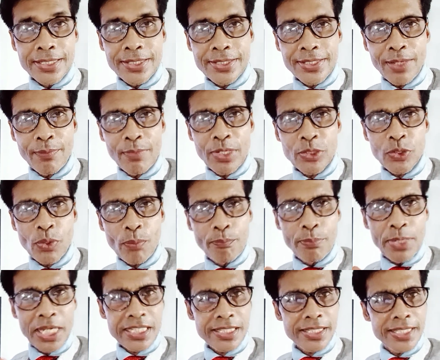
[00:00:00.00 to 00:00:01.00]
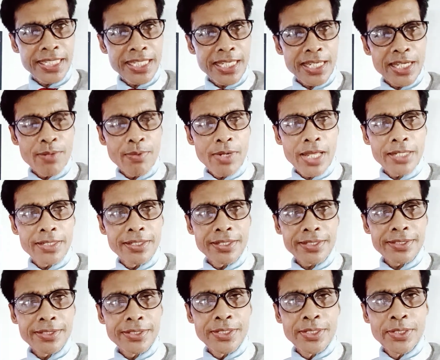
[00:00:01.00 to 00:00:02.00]
समय जो बेच देंगे घबरा
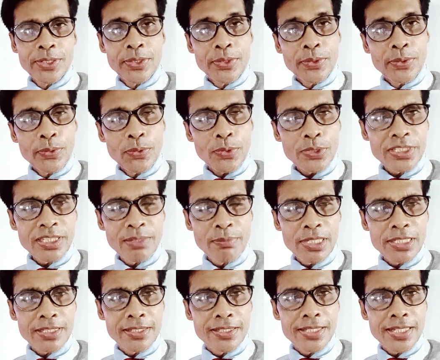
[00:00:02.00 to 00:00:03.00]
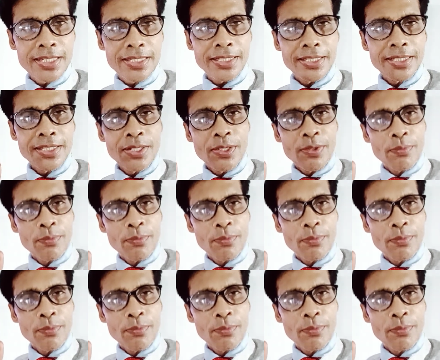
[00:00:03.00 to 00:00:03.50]
कर वो समझ लीजिए कि